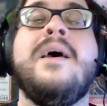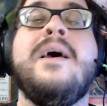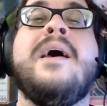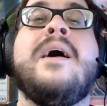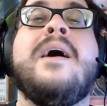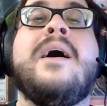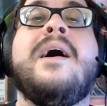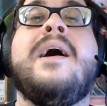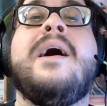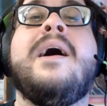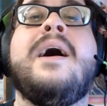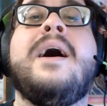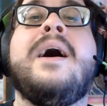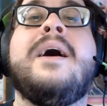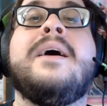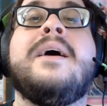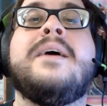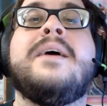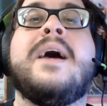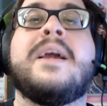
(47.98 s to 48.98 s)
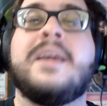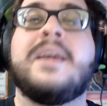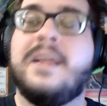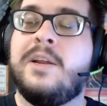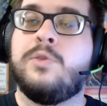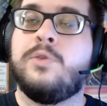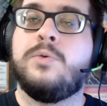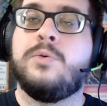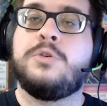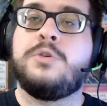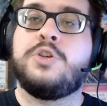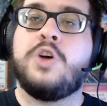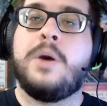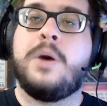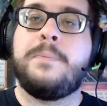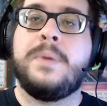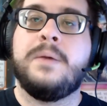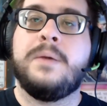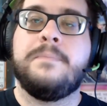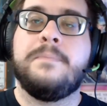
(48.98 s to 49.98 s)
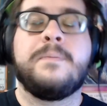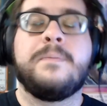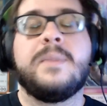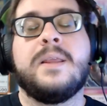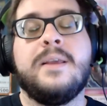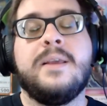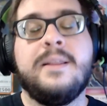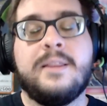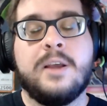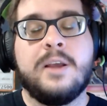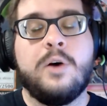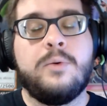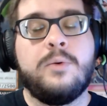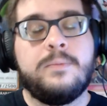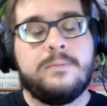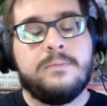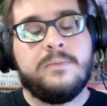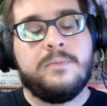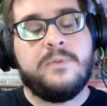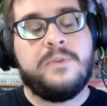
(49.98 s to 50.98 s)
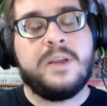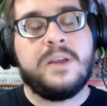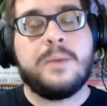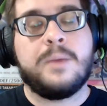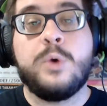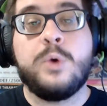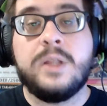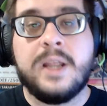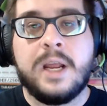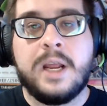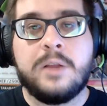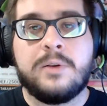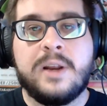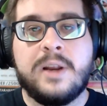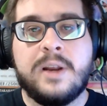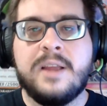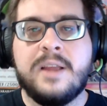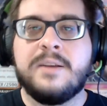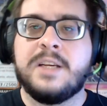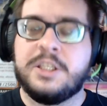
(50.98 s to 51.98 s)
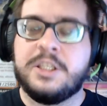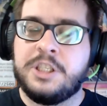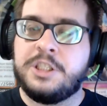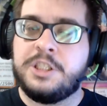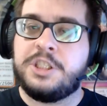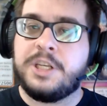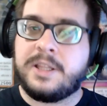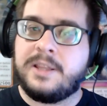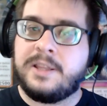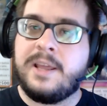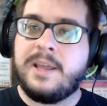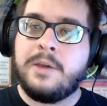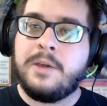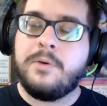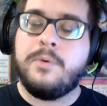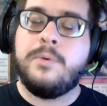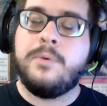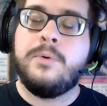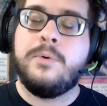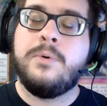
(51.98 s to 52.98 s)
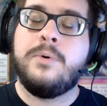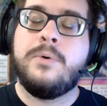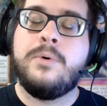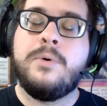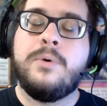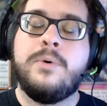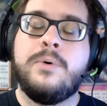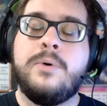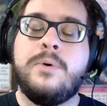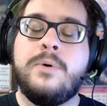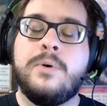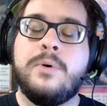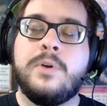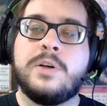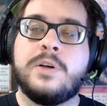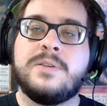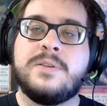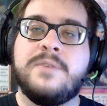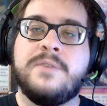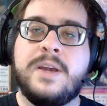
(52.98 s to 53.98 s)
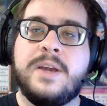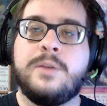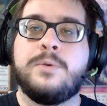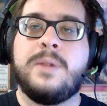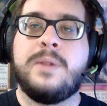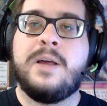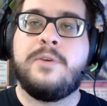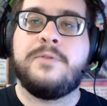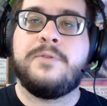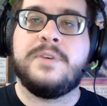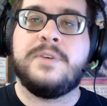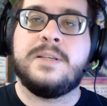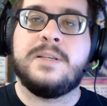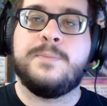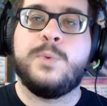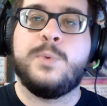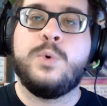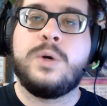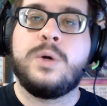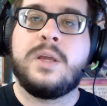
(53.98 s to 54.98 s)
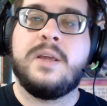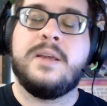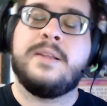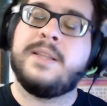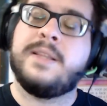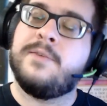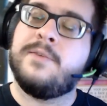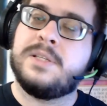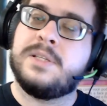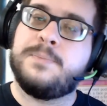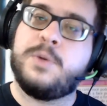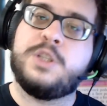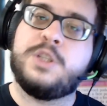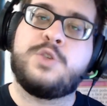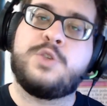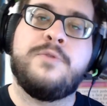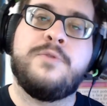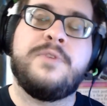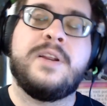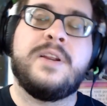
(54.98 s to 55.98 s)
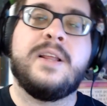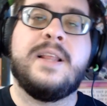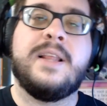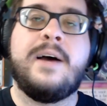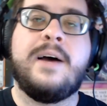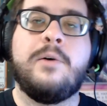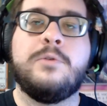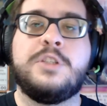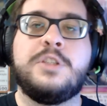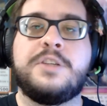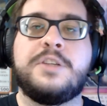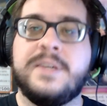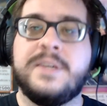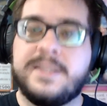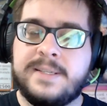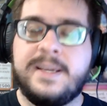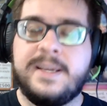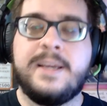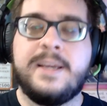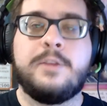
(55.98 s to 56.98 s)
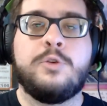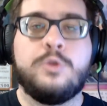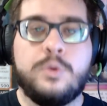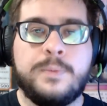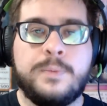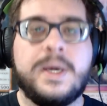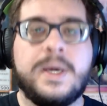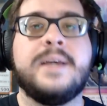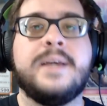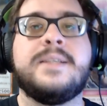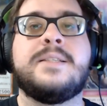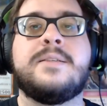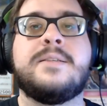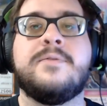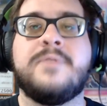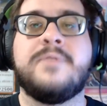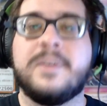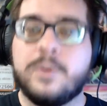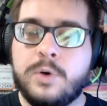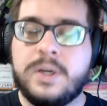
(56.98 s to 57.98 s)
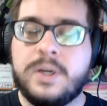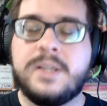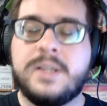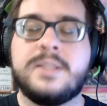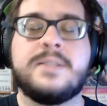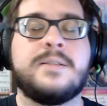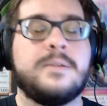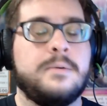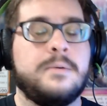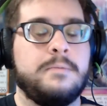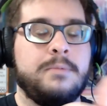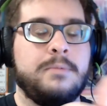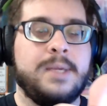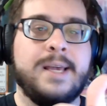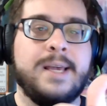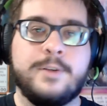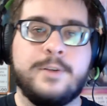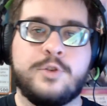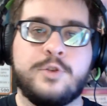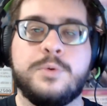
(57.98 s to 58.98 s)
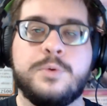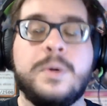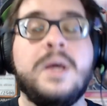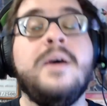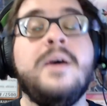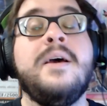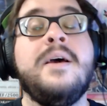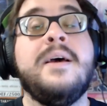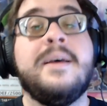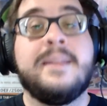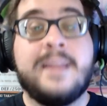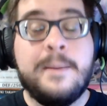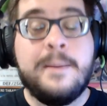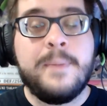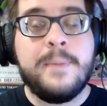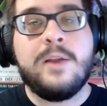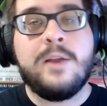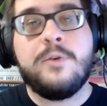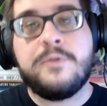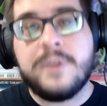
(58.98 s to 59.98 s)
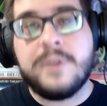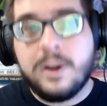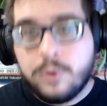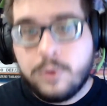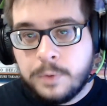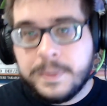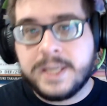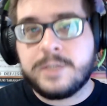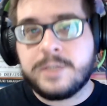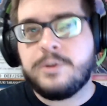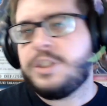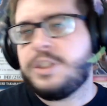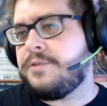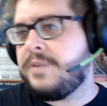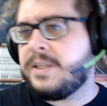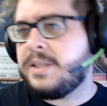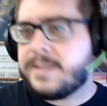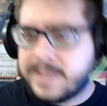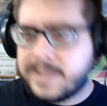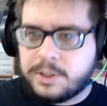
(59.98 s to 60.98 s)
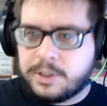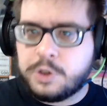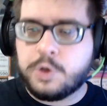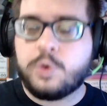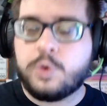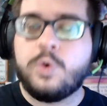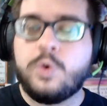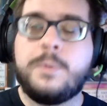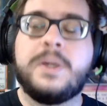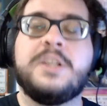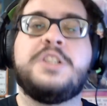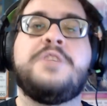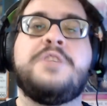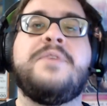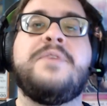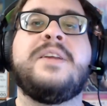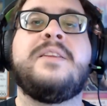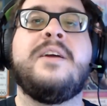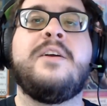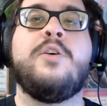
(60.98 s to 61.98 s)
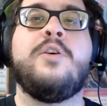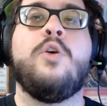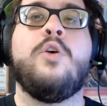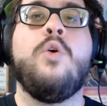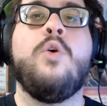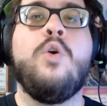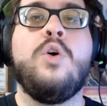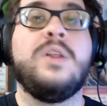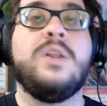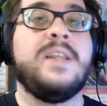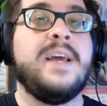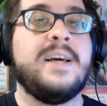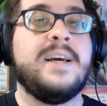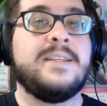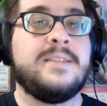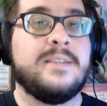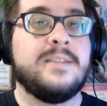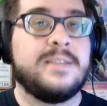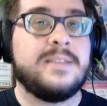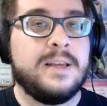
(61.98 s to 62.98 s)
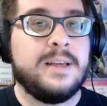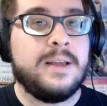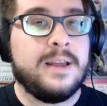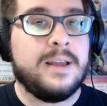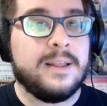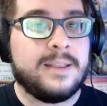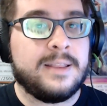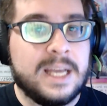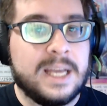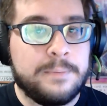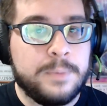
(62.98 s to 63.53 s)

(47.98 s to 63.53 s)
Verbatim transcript: uh, aqui na Dual Shop. Então, fique por dentro aí. A gente já tem o nosso evento lá no Facebook, então você pode conferir lá onde que vai ser, tudo mais, valores. E é isso. Também no final do mês, no dia 27 de outubro, a gente vai ter o DSC Etapa